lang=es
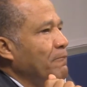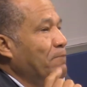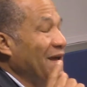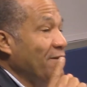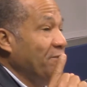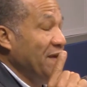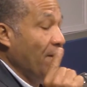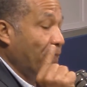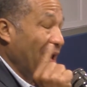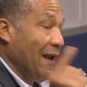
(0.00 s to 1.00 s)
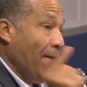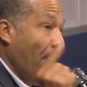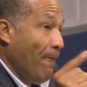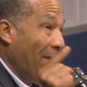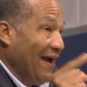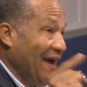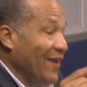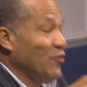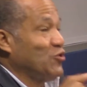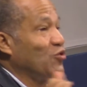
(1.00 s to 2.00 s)
para, para pagar
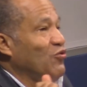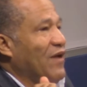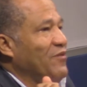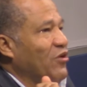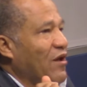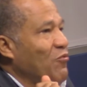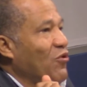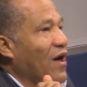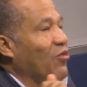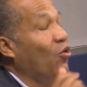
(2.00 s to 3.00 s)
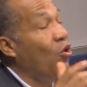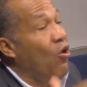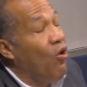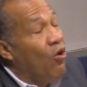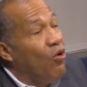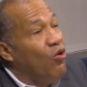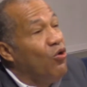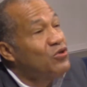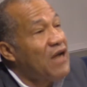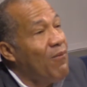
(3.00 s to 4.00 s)
los honorarios del abogado,
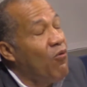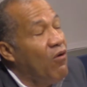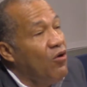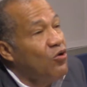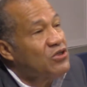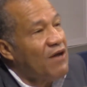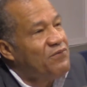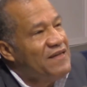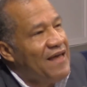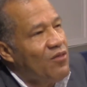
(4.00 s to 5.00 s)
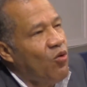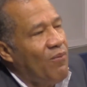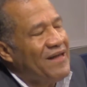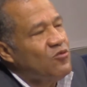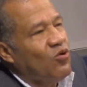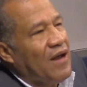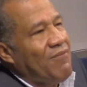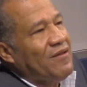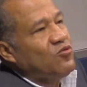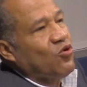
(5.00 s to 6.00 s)
los, los afiliados
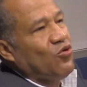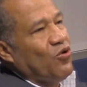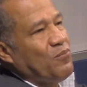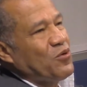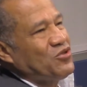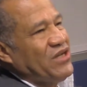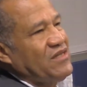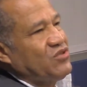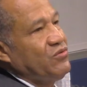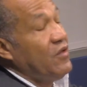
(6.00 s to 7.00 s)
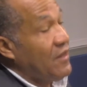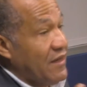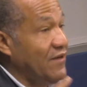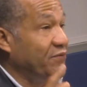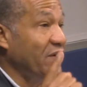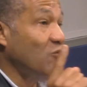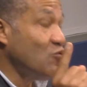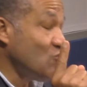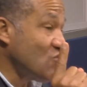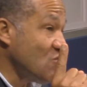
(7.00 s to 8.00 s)
abandonaban todos los procesos y Finjo
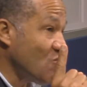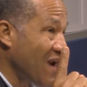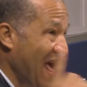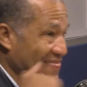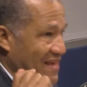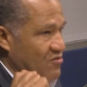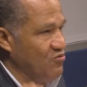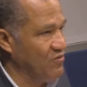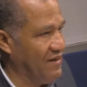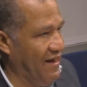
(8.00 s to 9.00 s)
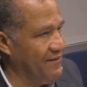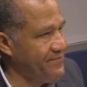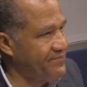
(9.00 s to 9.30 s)
no dijo nada nunca.